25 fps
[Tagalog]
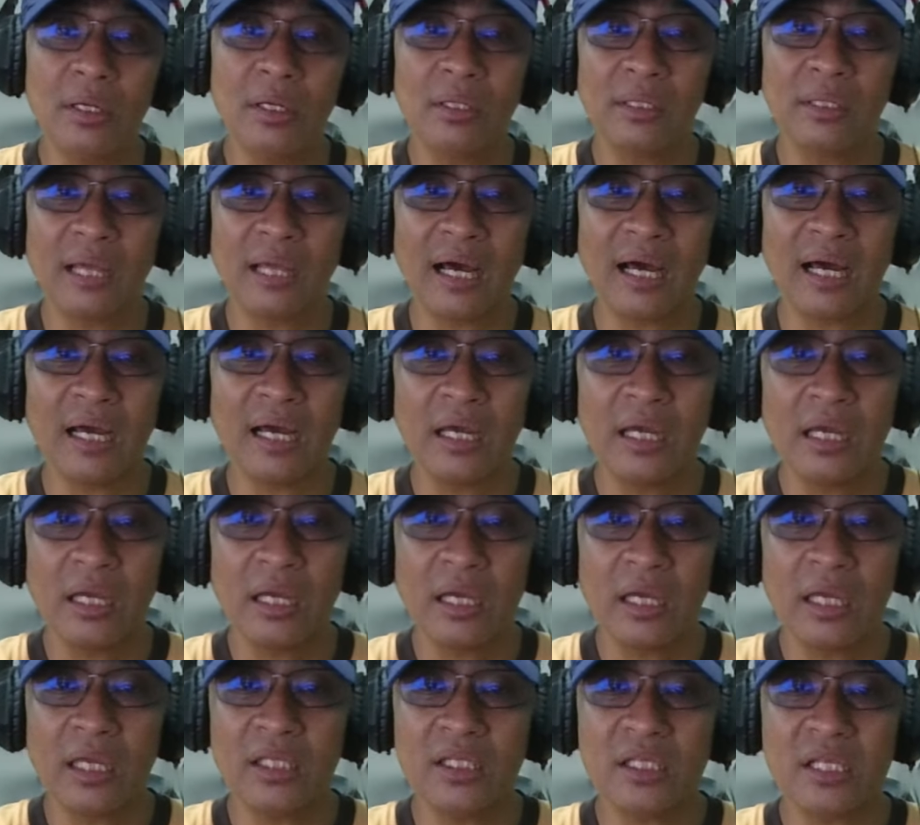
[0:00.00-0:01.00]
na
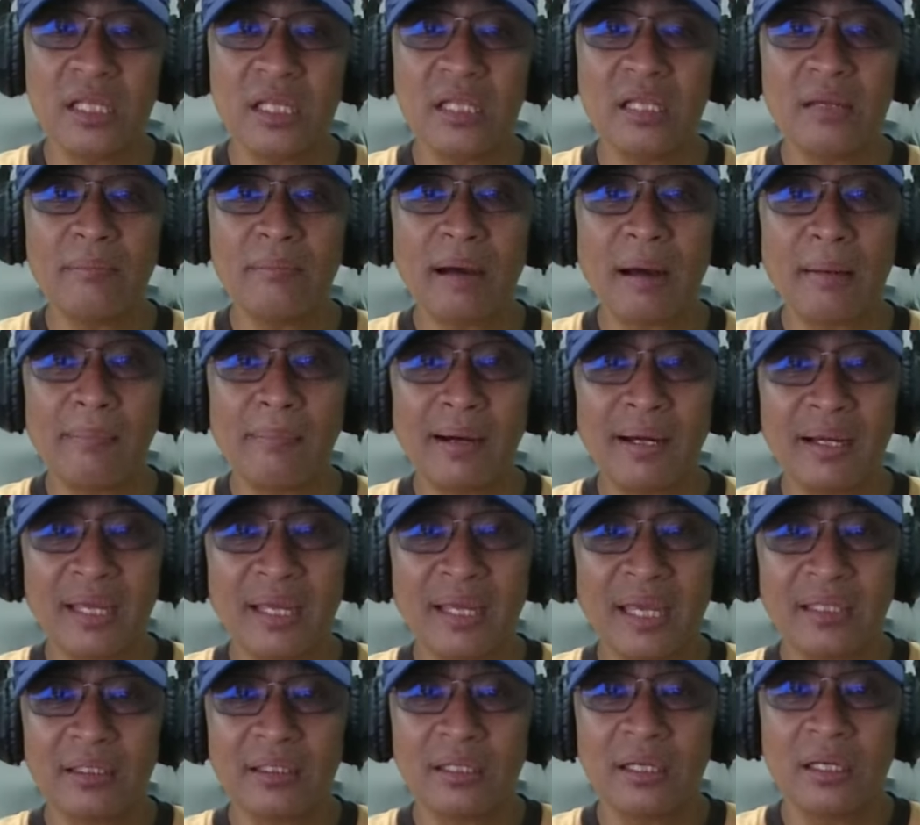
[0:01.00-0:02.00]
hindi
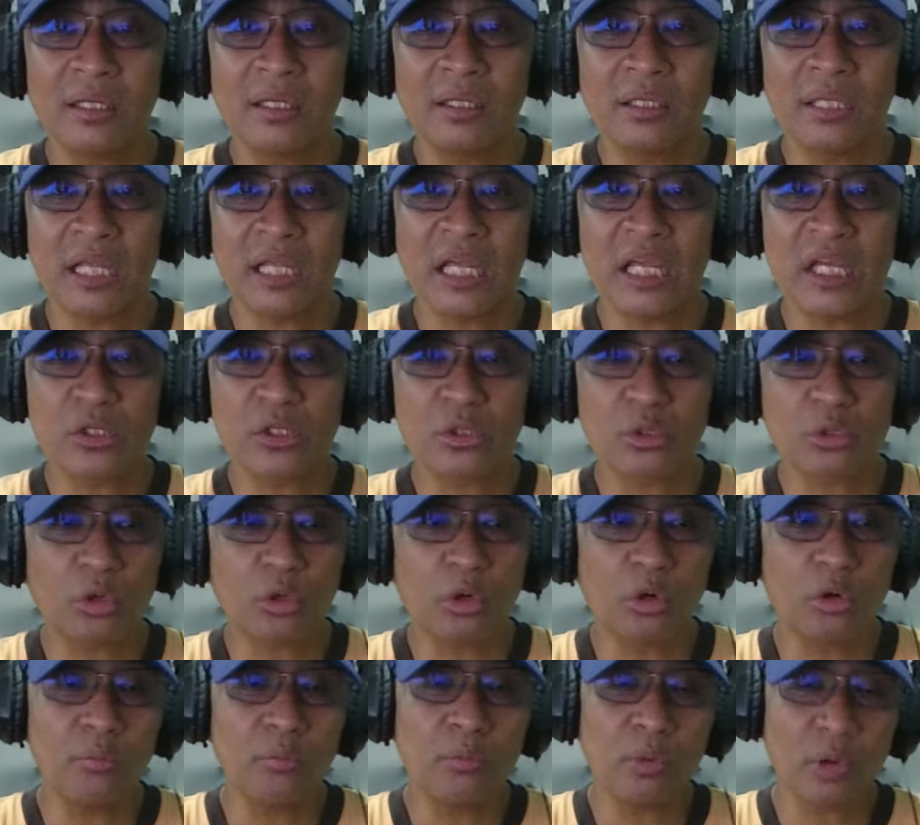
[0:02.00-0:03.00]
nababanggit ni
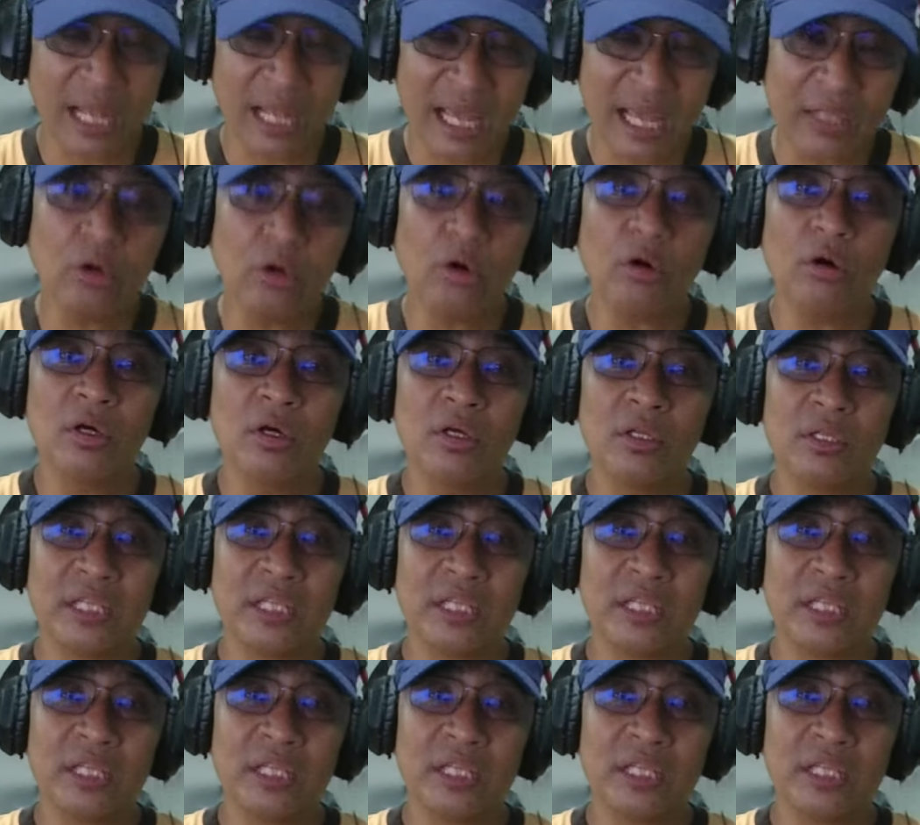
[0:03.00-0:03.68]
Isko Moreno,